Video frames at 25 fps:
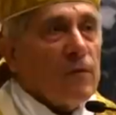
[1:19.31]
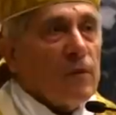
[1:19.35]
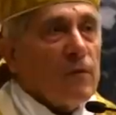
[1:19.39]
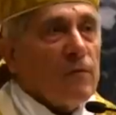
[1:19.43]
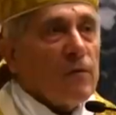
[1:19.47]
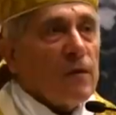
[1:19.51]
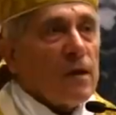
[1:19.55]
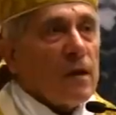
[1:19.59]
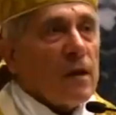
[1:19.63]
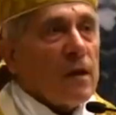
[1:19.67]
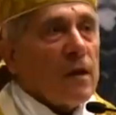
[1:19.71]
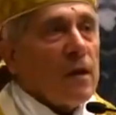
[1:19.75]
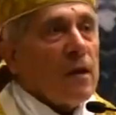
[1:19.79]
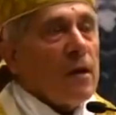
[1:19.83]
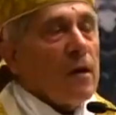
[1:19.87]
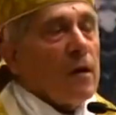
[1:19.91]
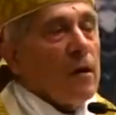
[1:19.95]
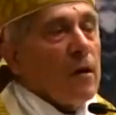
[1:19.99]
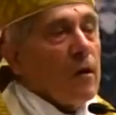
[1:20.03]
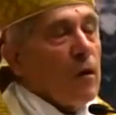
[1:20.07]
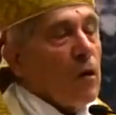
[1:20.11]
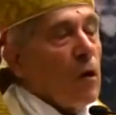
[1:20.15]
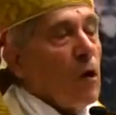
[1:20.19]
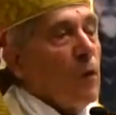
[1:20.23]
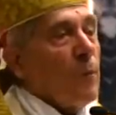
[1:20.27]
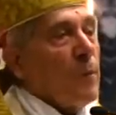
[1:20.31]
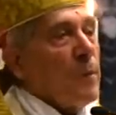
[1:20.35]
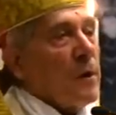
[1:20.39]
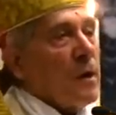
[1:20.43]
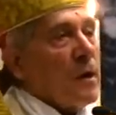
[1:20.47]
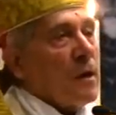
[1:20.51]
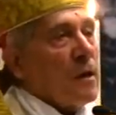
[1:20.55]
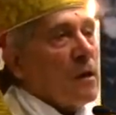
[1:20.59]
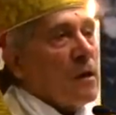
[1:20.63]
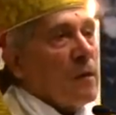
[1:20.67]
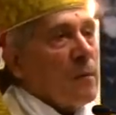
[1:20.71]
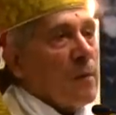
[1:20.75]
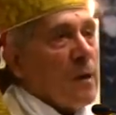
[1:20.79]
vivere
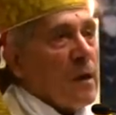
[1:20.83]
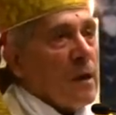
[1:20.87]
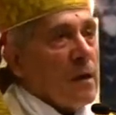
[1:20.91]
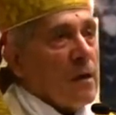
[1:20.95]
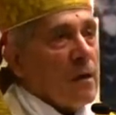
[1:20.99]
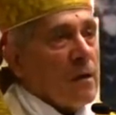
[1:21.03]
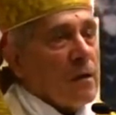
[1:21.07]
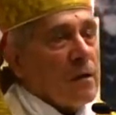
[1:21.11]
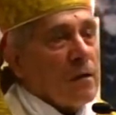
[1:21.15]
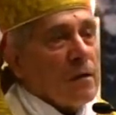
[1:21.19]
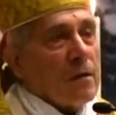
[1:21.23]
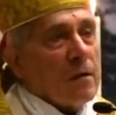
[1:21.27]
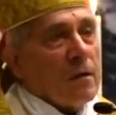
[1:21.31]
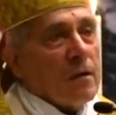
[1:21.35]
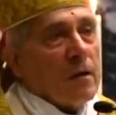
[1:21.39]
opere di bene